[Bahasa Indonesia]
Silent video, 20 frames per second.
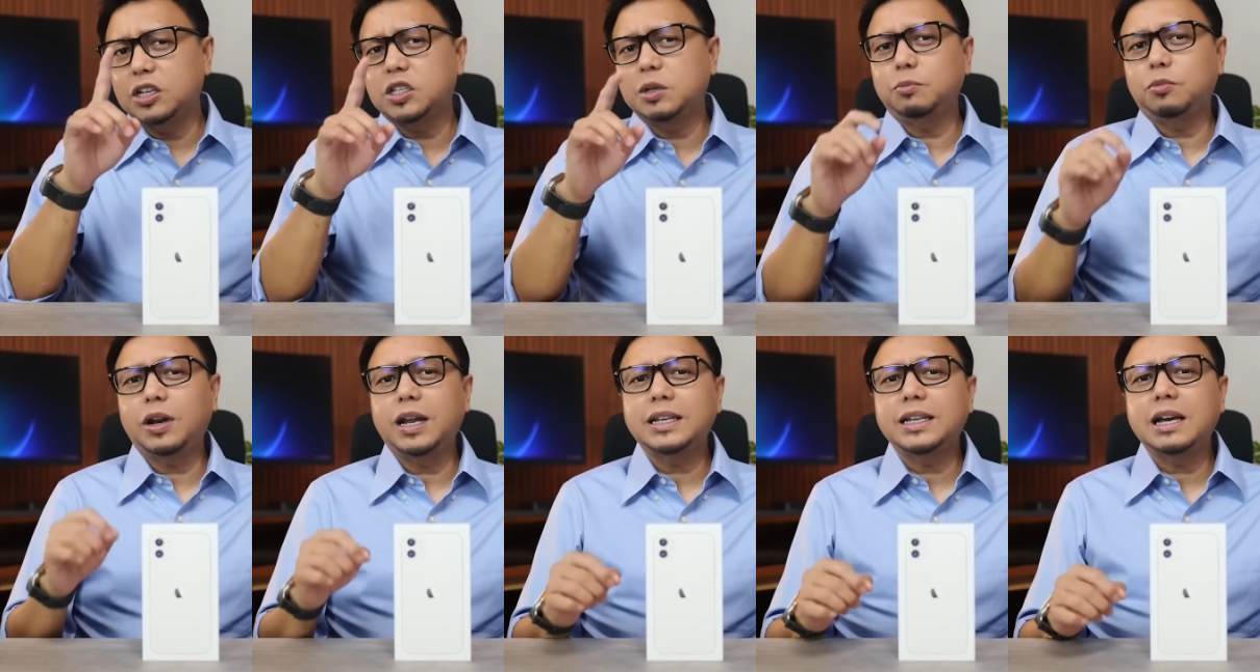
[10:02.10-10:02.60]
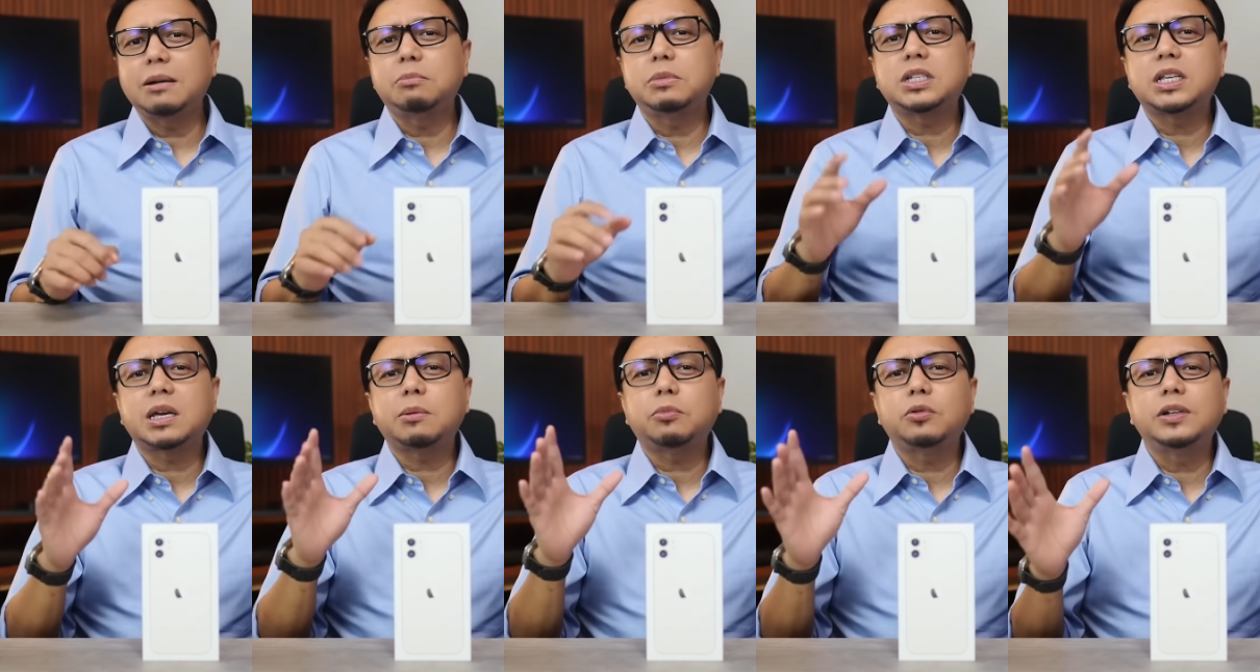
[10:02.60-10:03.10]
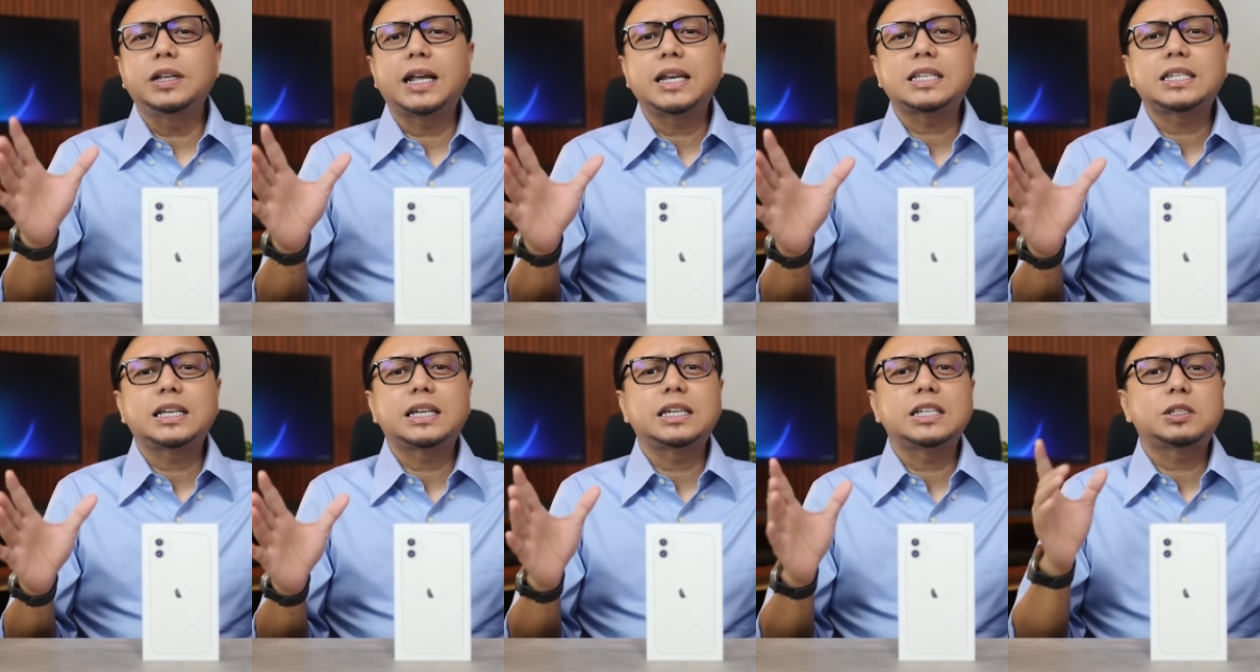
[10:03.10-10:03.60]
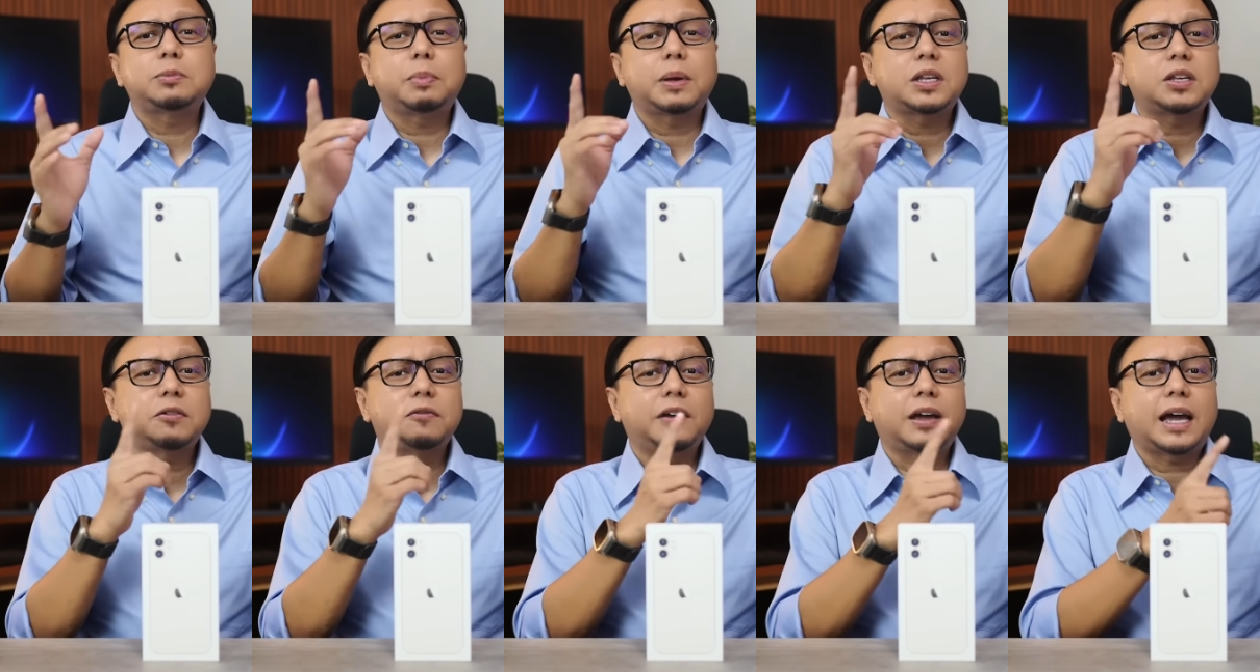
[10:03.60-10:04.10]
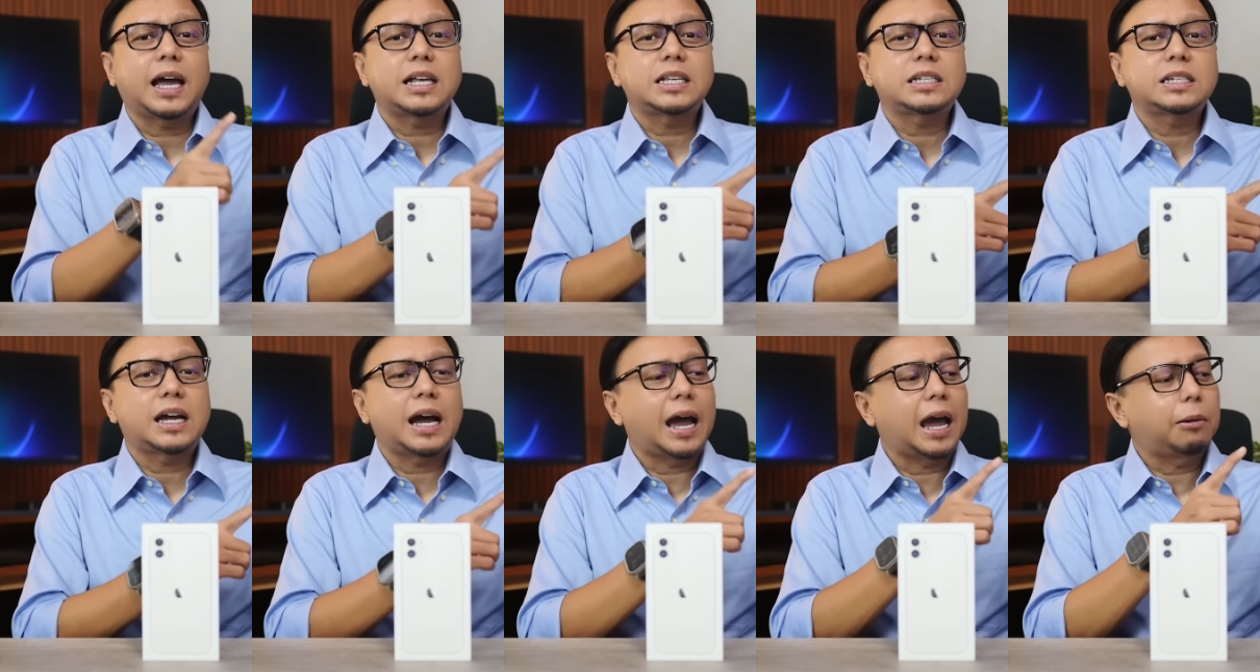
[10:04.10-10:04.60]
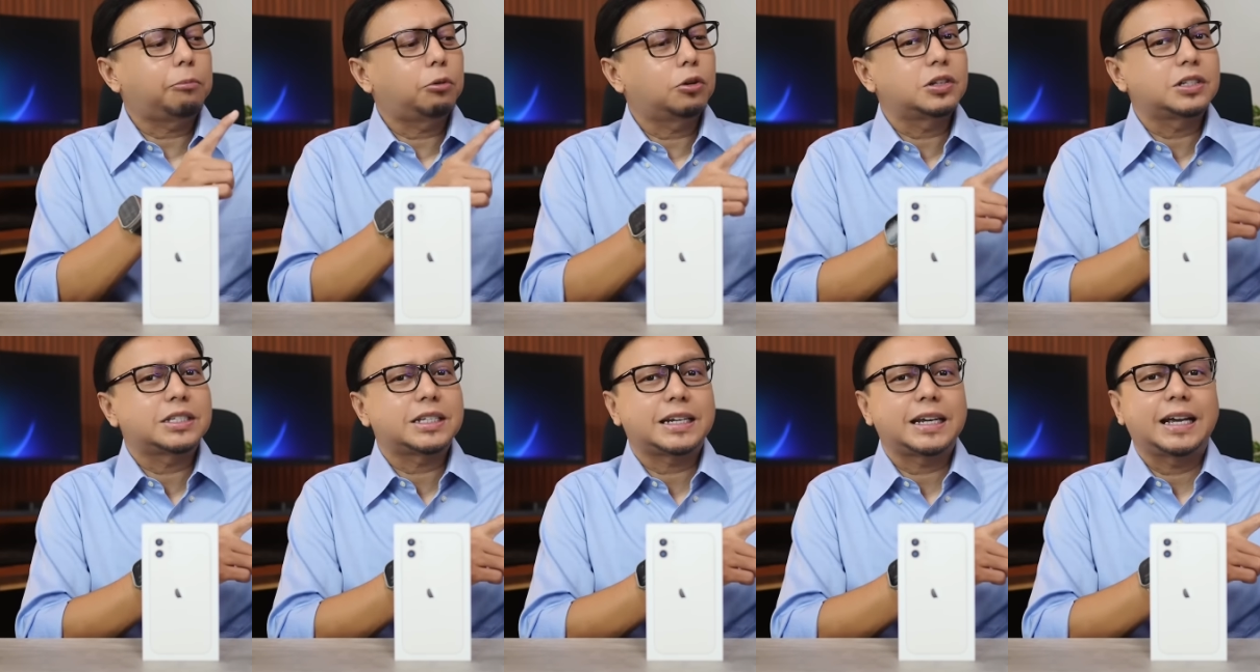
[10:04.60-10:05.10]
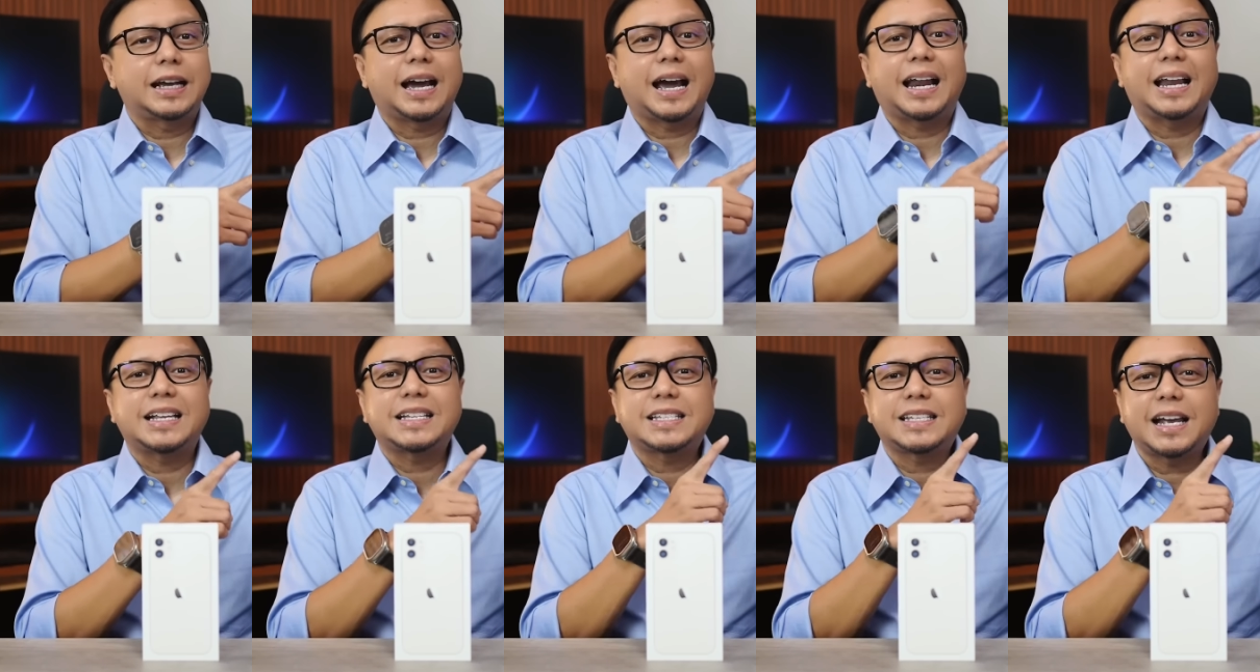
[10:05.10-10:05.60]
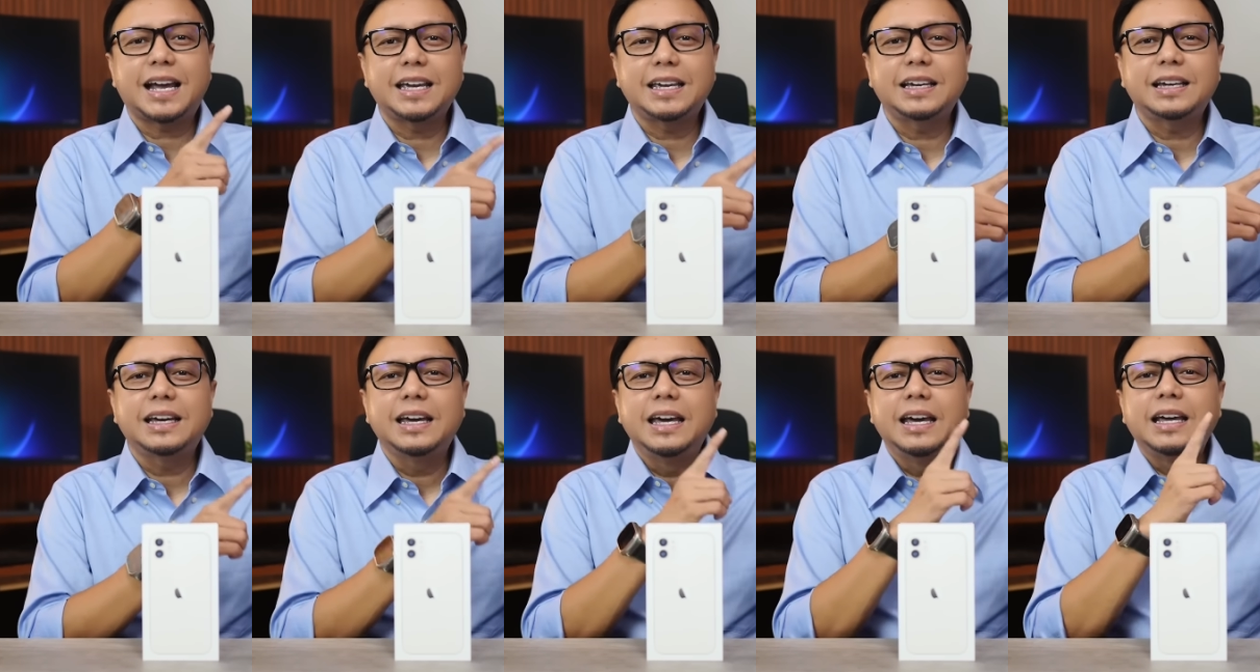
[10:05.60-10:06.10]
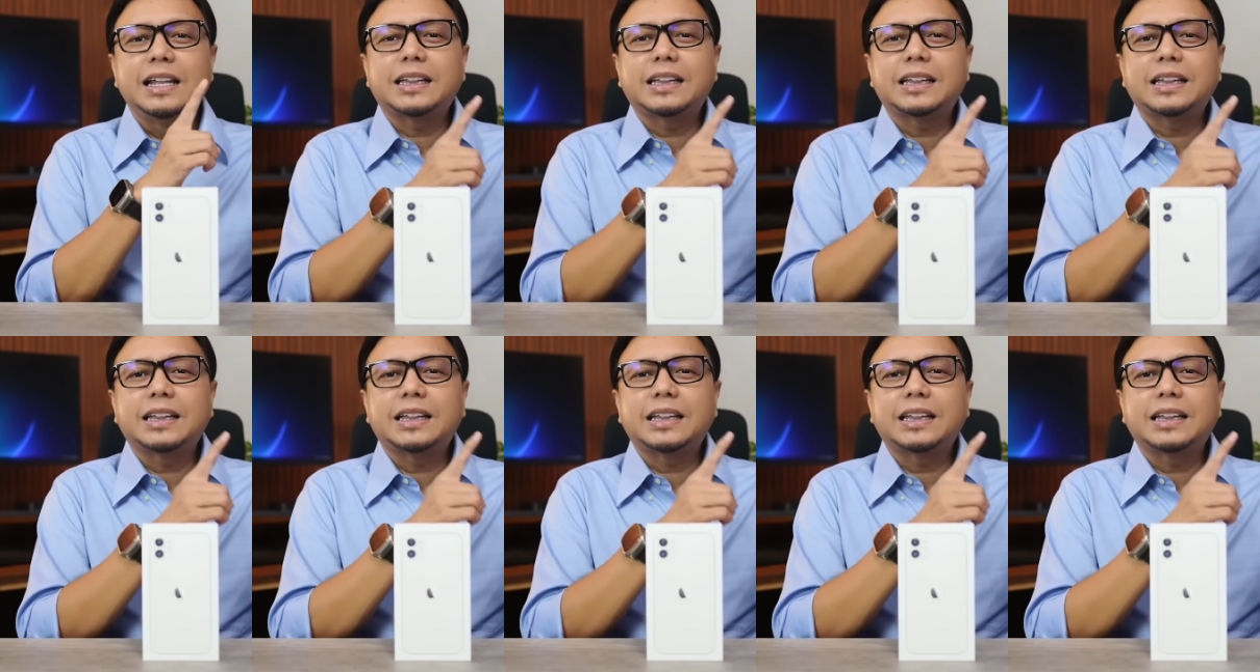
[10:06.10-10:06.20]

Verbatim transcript: Kesimpulannya, meskipun dari segi spesifikasi iPhone sering kalah saing,